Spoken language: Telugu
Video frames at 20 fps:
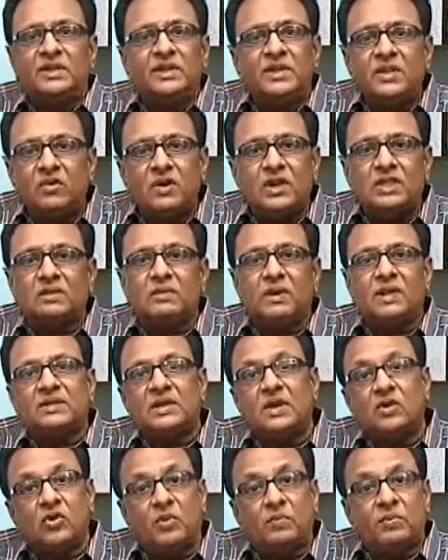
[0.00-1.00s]
డిగ్రీలు ఉన్నంత
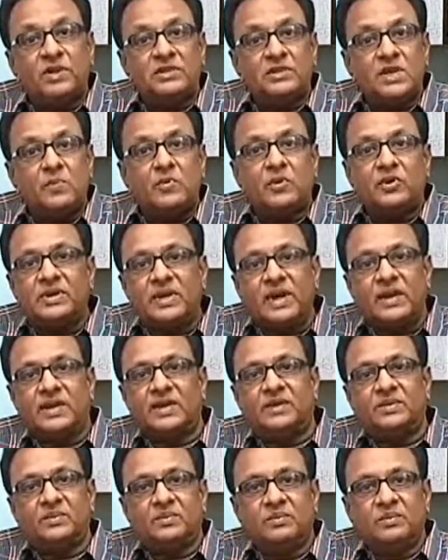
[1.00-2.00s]
మాత్రాన గొప్ప అధ్యాపకుడు
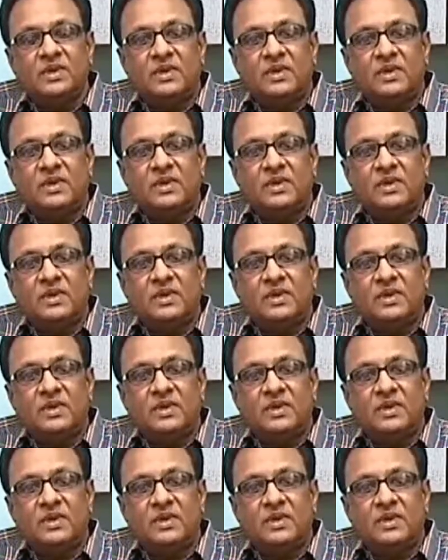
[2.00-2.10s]
కాలేడు